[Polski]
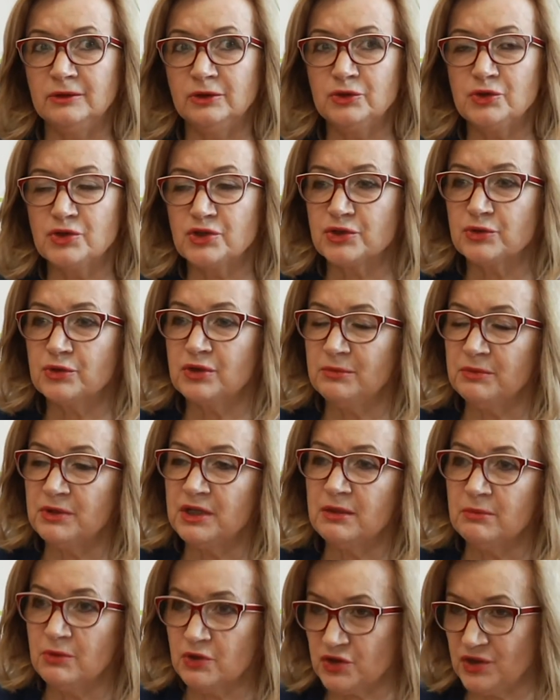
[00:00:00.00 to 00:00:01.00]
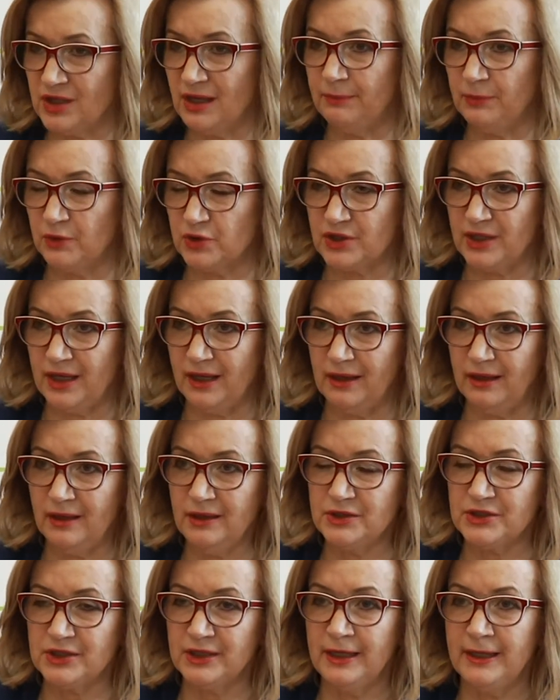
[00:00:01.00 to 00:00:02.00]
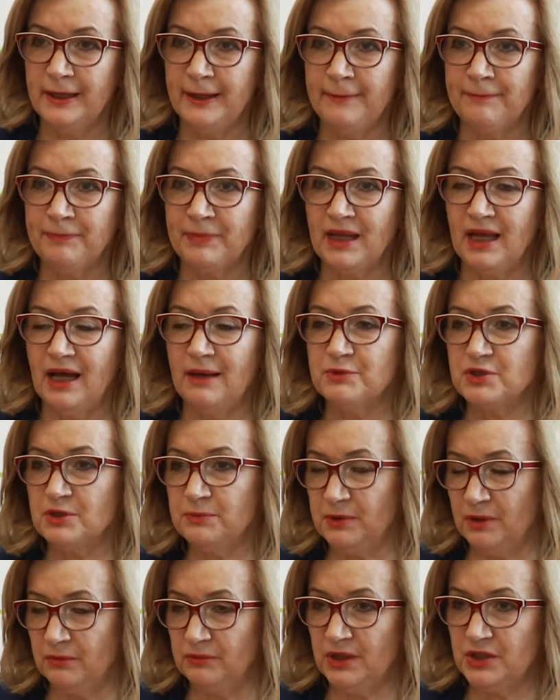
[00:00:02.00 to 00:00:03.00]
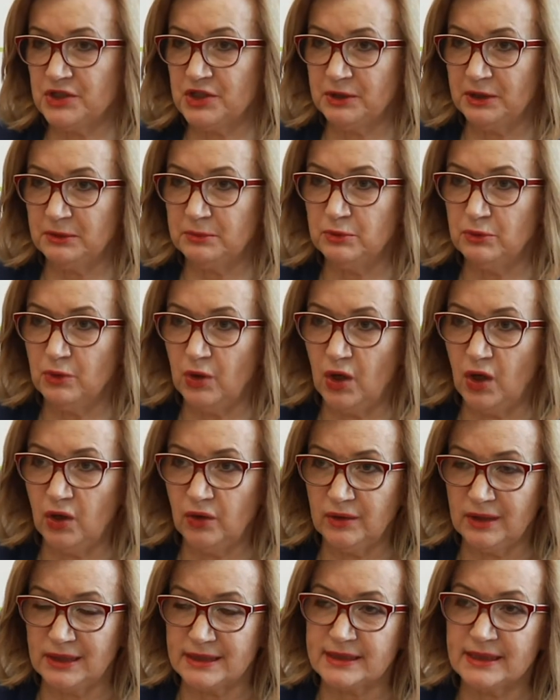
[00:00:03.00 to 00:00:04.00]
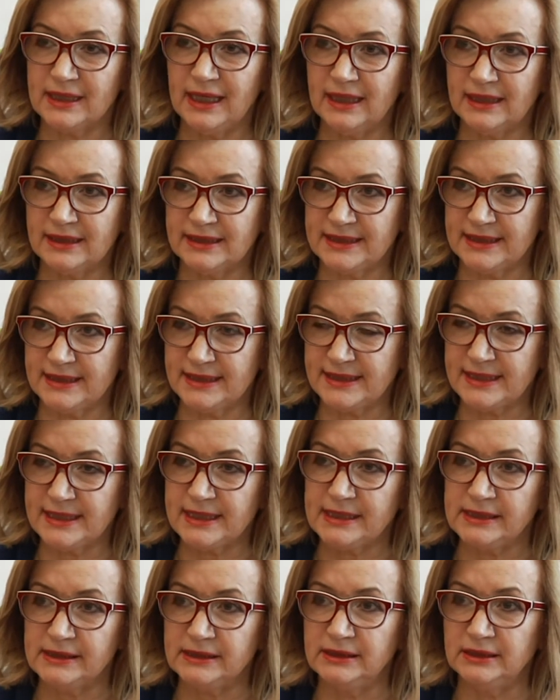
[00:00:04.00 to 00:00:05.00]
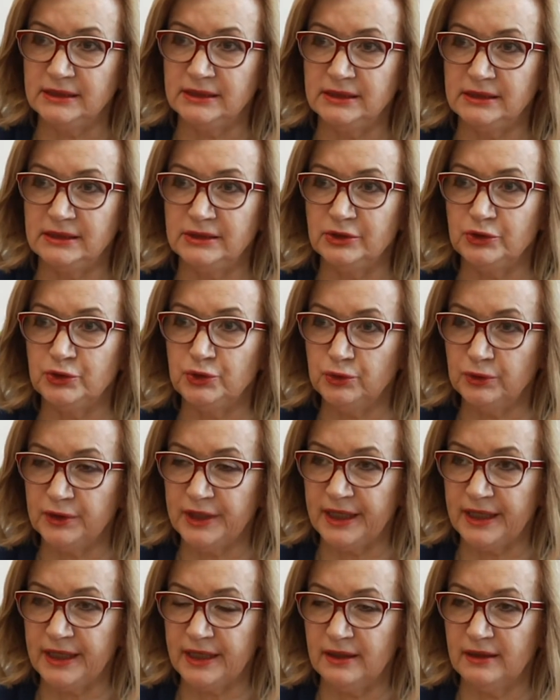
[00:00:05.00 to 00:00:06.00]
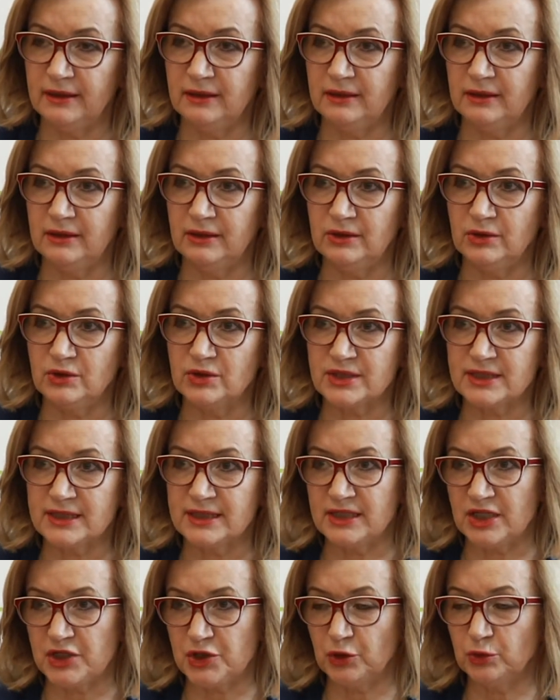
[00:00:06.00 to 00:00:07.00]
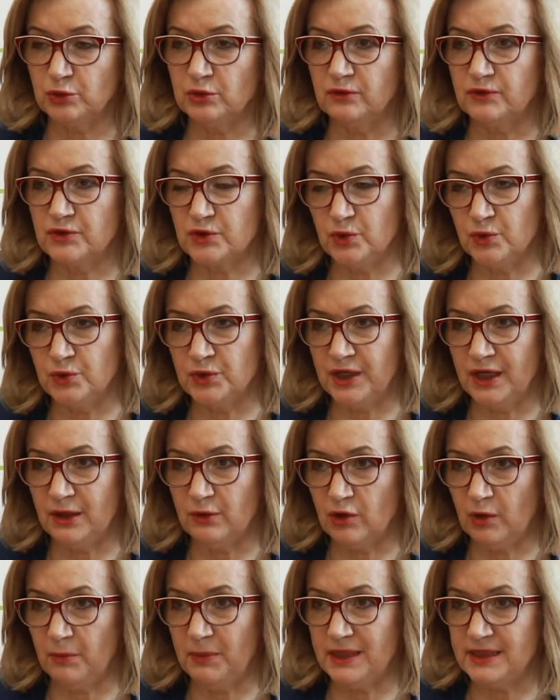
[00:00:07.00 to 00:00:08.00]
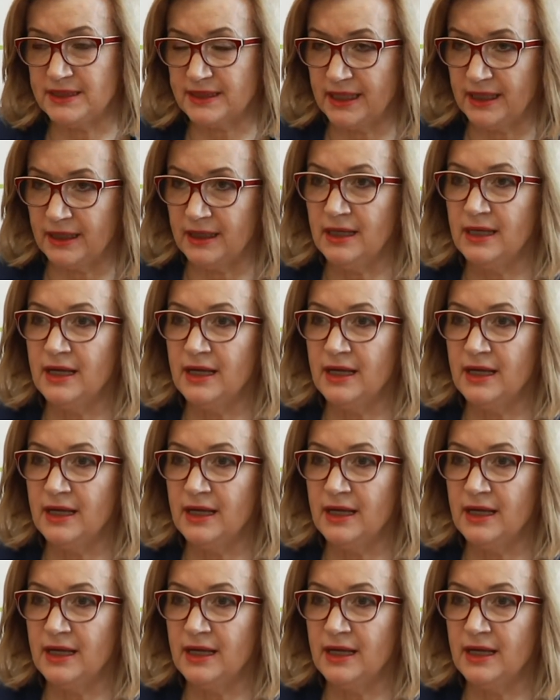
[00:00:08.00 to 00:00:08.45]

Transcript: z którym nie można poszaleć, a przypomnę, że to był okres akcesji e, drugiej e, ze środków z Unii Europejskiej